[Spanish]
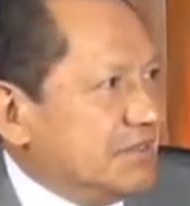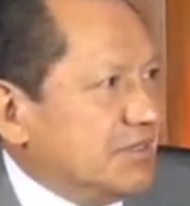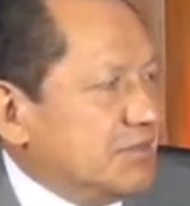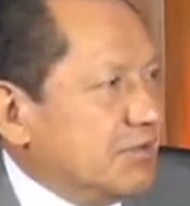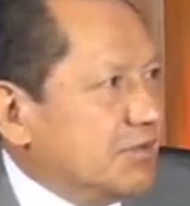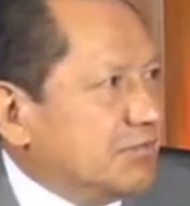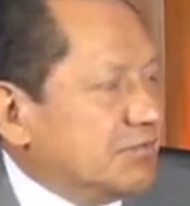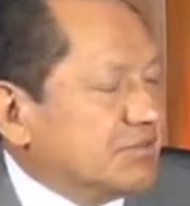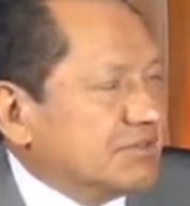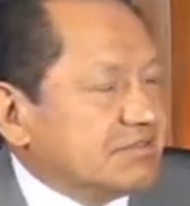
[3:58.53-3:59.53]
Y bueno,
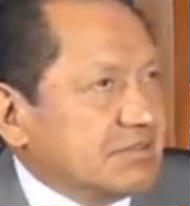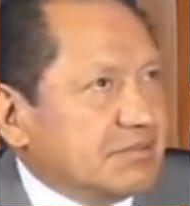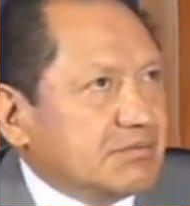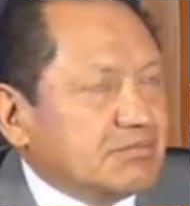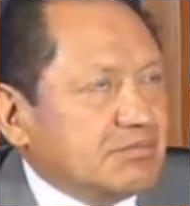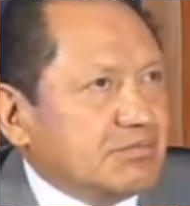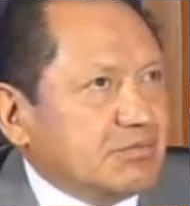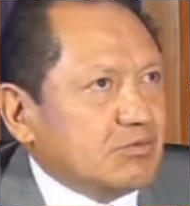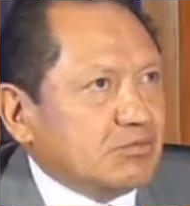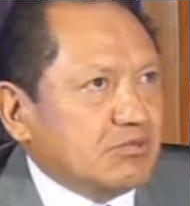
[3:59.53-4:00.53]
pues este, pues
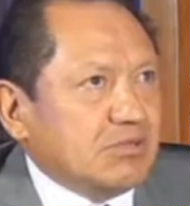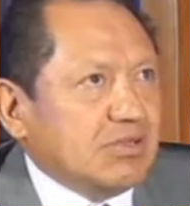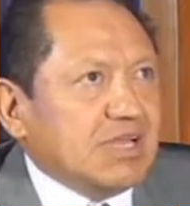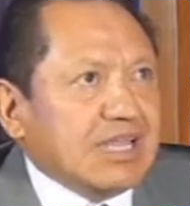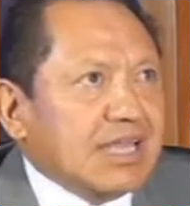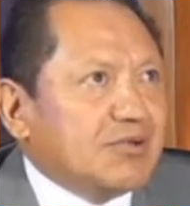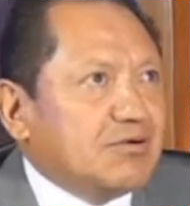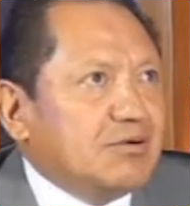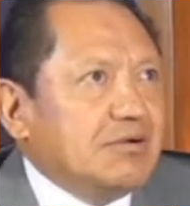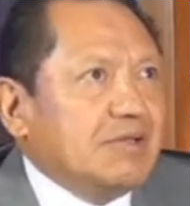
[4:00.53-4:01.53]
soy ingeniero,